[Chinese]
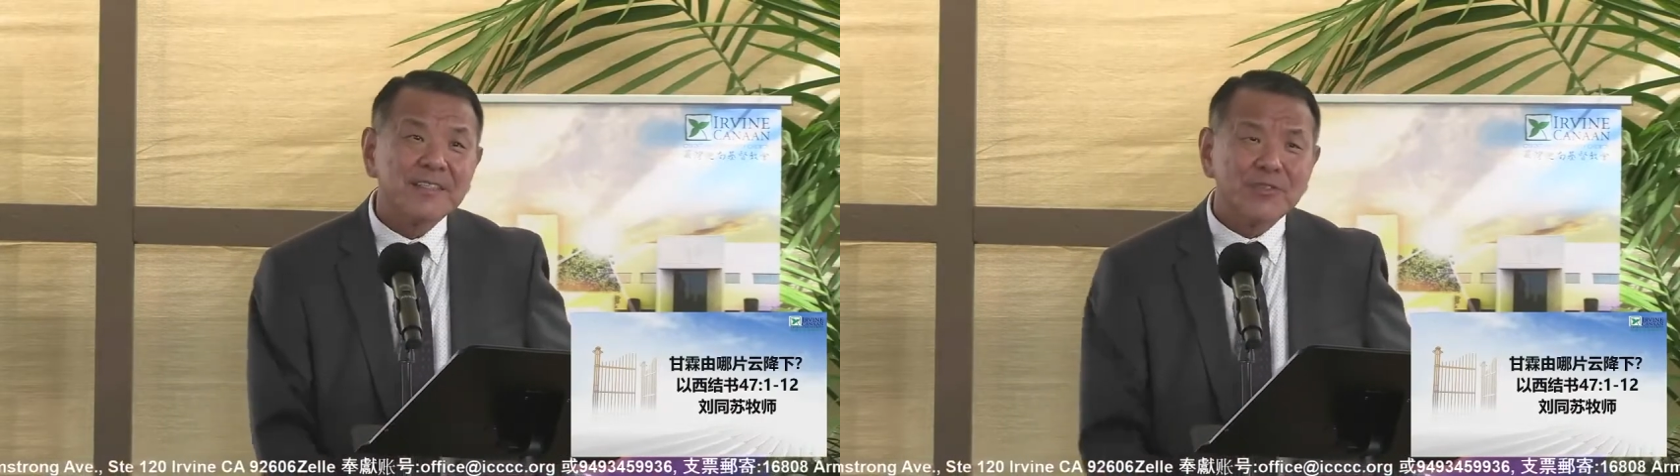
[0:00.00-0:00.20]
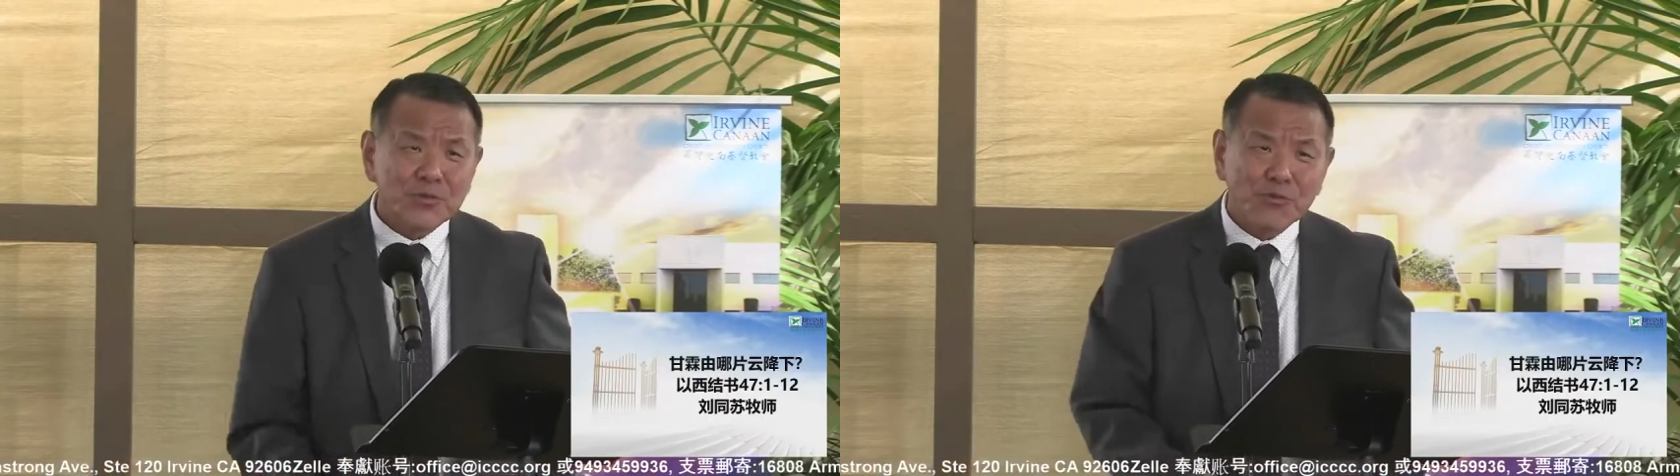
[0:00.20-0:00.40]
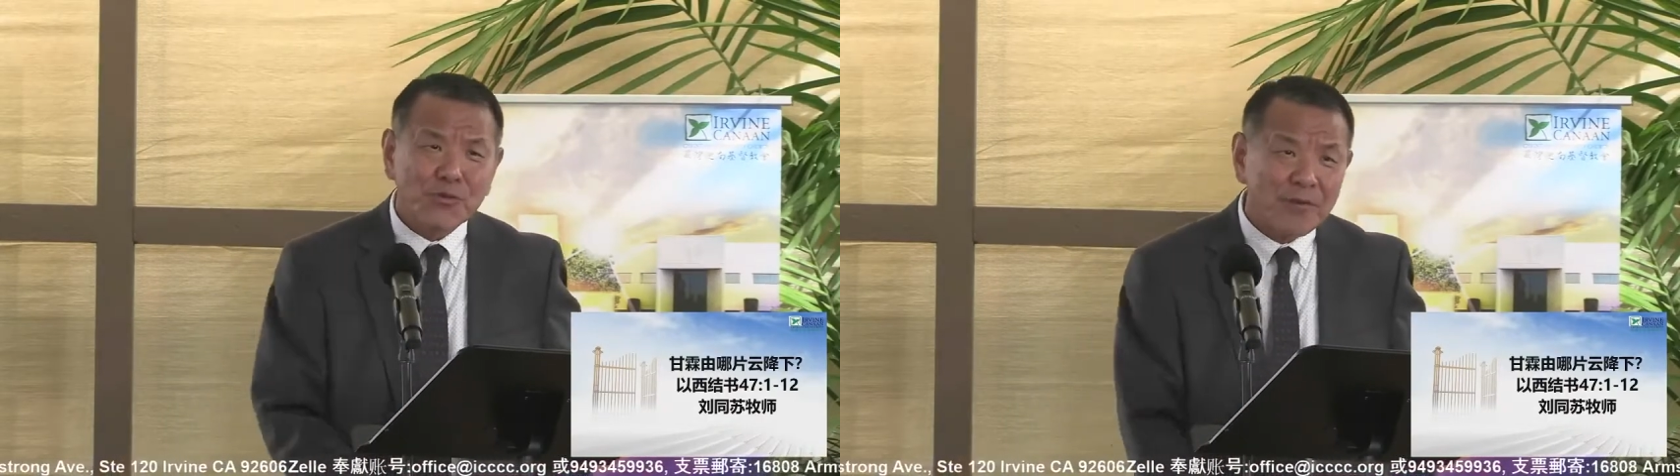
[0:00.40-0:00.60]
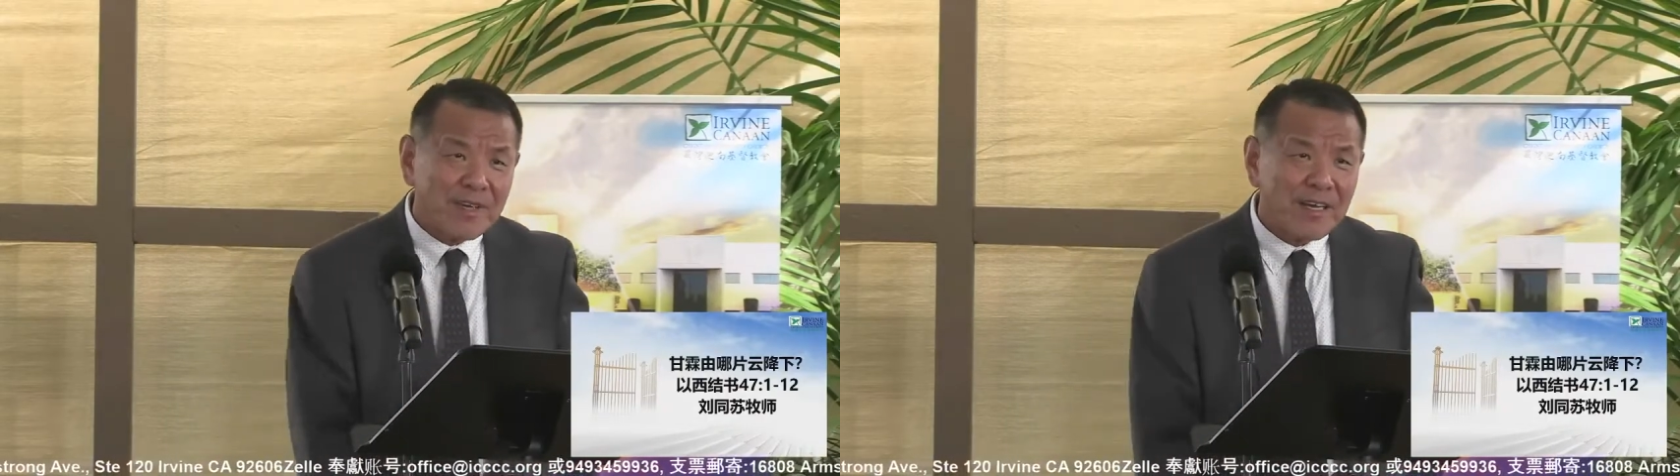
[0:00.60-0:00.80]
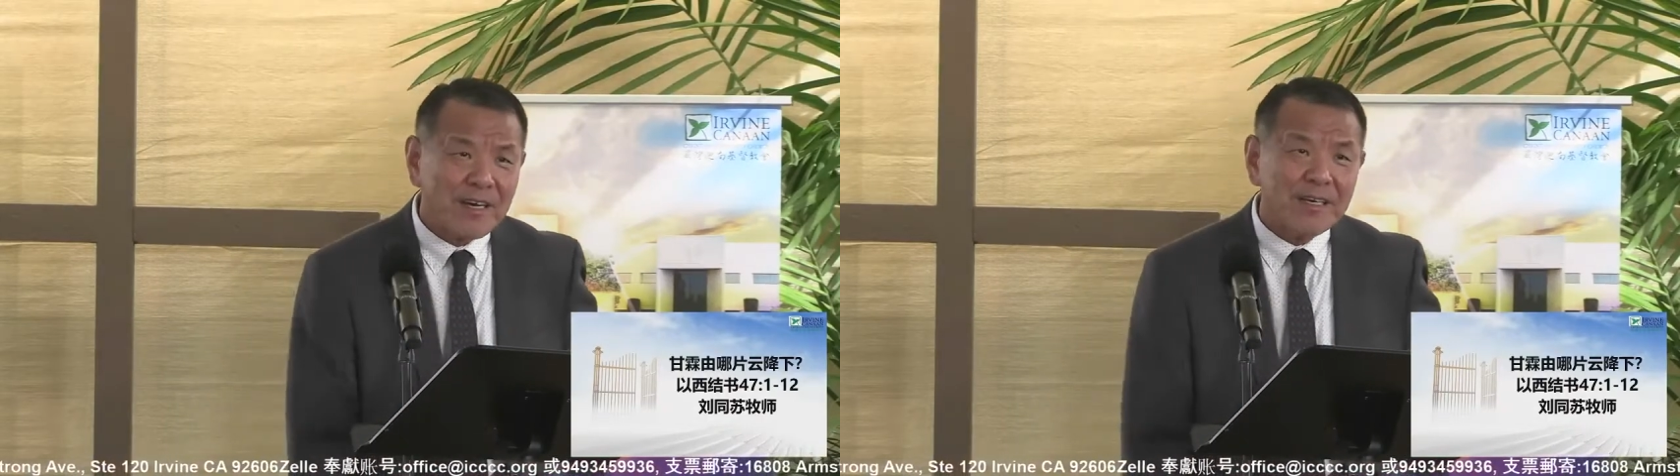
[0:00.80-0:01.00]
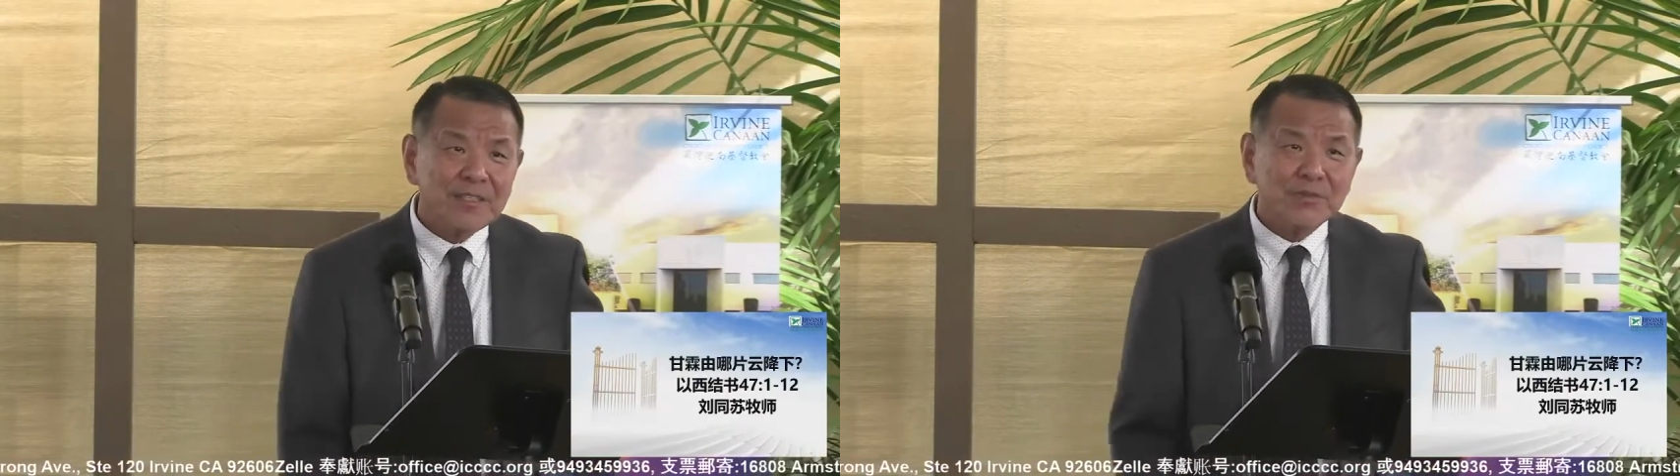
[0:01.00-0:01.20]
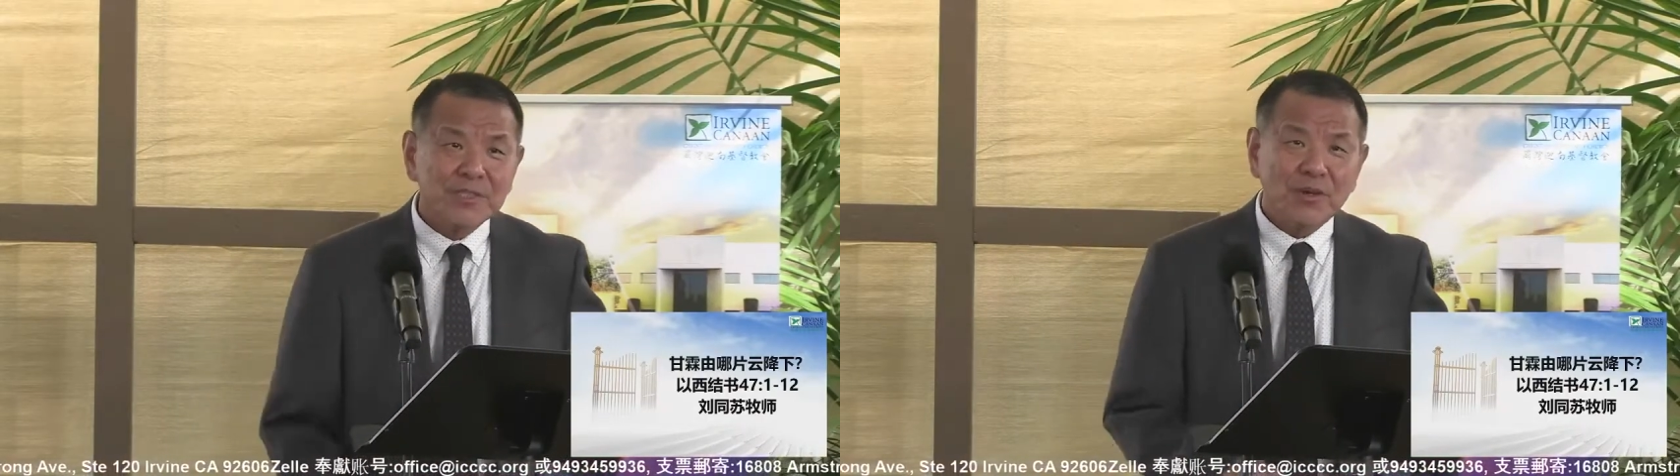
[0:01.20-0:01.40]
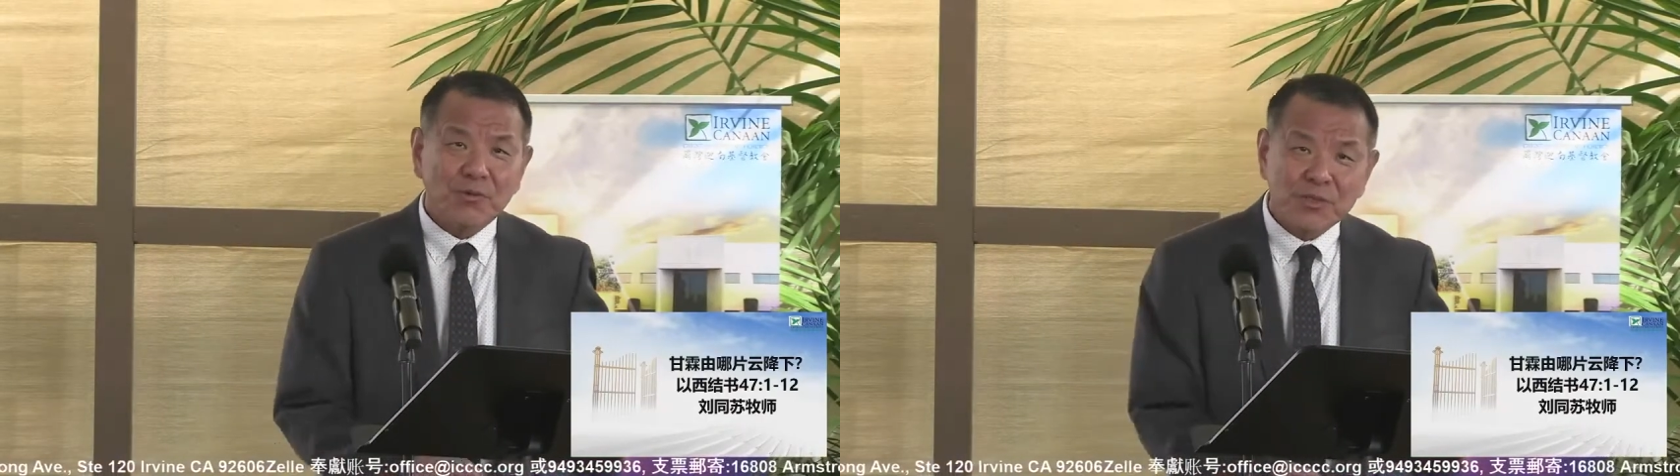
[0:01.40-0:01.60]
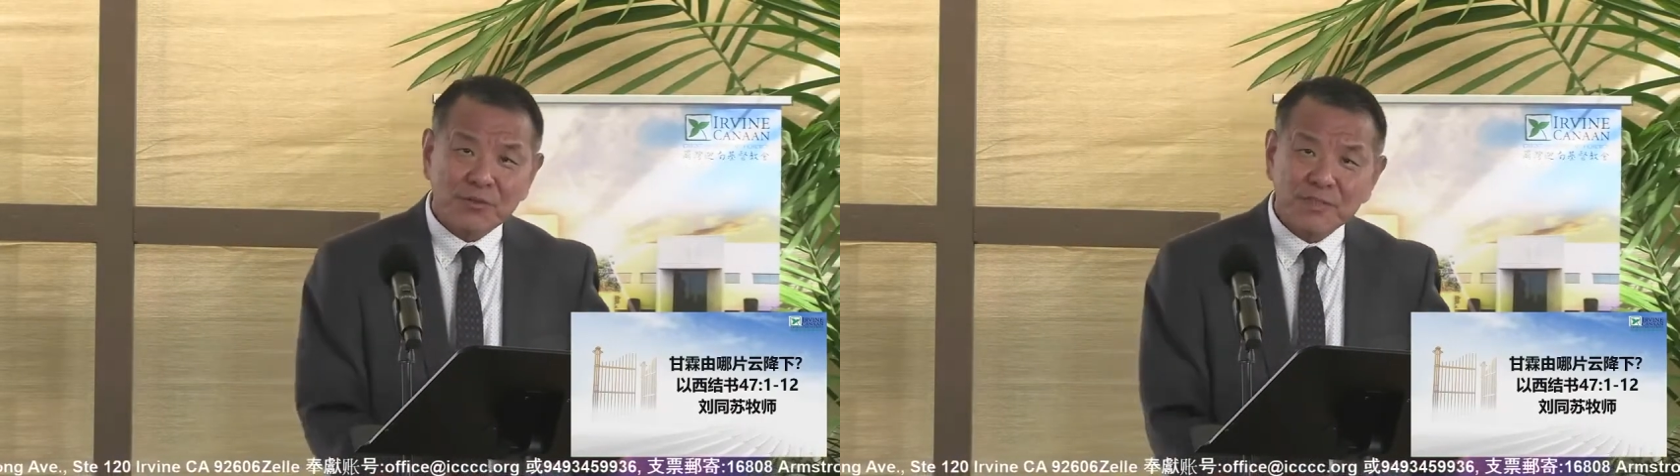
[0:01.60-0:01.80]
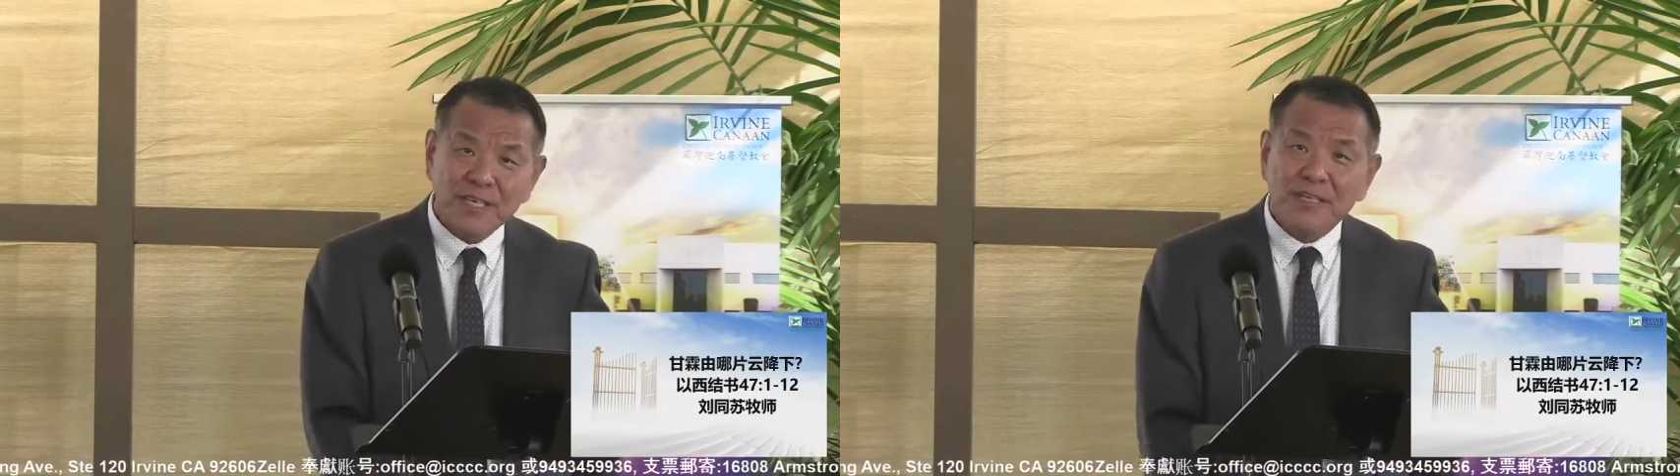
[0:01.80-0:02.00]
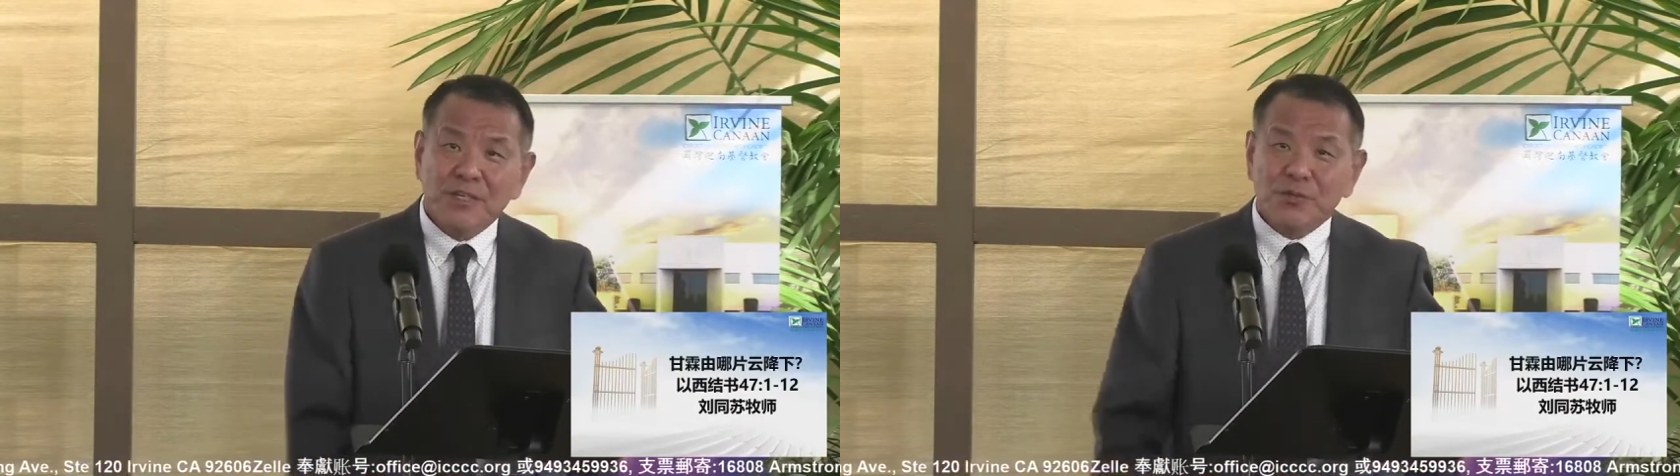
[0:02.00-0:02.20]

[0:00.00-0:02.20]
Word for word: 就是我们呀，就是教会重建。